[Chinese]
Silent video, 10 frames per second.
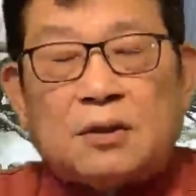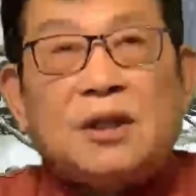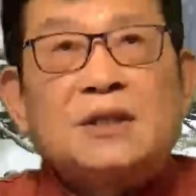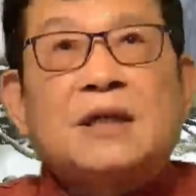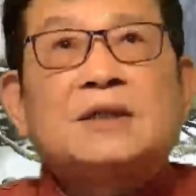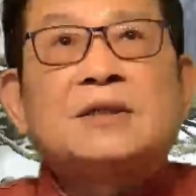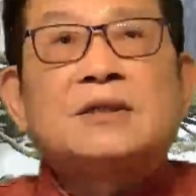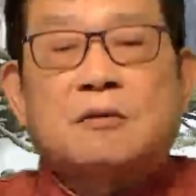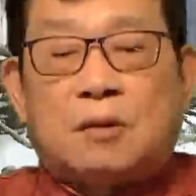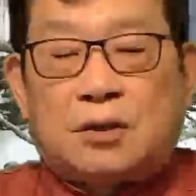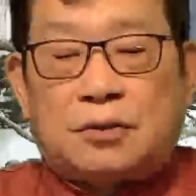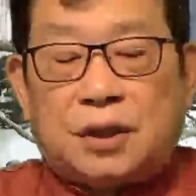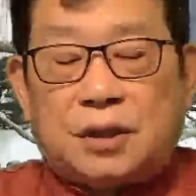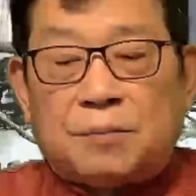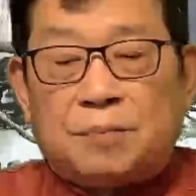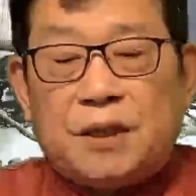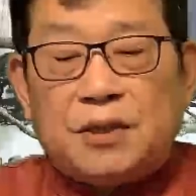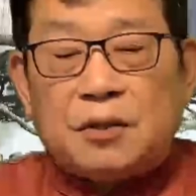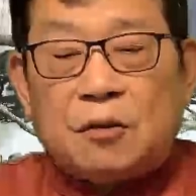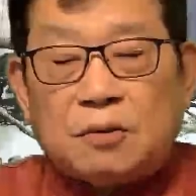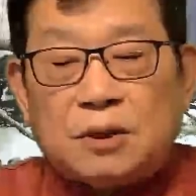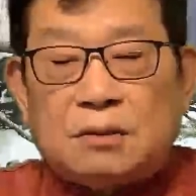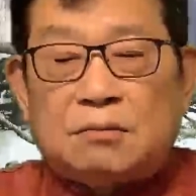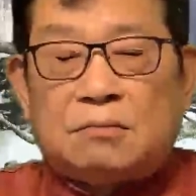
第三世界话语权和边境控制。